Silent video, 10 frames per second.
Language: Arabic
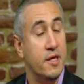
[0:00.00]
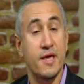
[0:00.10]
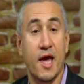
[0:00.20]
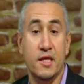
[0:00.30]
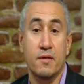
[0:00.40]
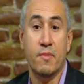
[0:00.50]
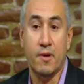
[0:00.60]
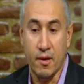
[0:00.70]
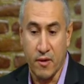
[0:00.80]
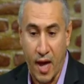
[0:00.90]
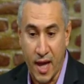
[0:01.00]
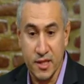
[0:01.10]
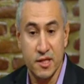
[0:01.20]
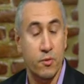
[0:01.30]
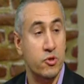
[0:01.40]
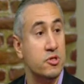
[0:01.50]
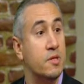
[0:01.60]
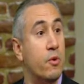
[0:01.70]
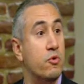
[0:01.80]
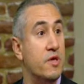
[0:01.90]
يعني عدد البويضات
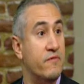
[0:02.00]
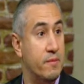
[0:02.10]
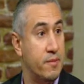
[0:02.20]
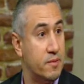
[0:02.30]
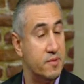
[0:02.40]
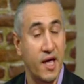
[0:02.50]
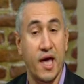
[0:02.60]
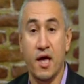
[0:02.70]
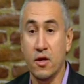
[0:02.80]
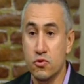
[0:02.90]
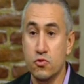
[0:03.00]
الموجوده في المبيض بتاعها